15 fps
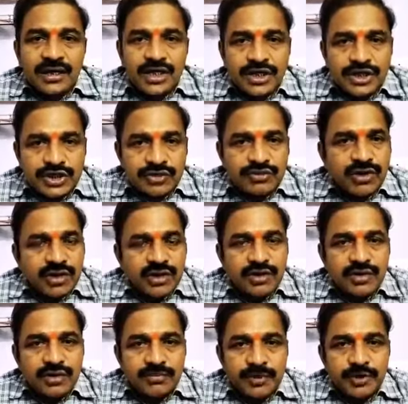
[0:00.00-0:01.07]
ఈ జీవోలో
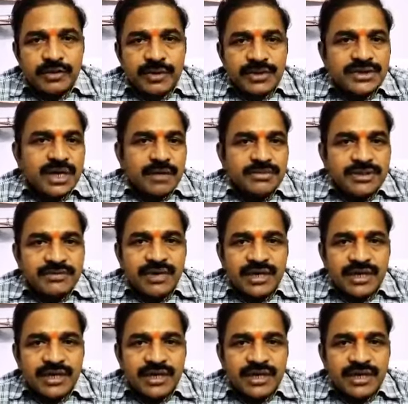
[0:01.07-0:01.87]
పొందుపరిచిన అంశం